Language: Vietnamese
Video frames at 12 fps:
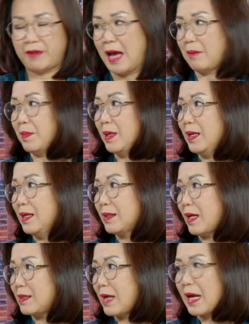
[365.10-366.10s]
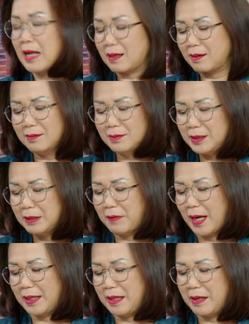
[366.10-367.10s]
phạm. Thành ra là cứ như
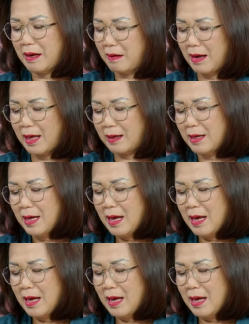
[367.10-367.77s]
vậy thì nhân lên.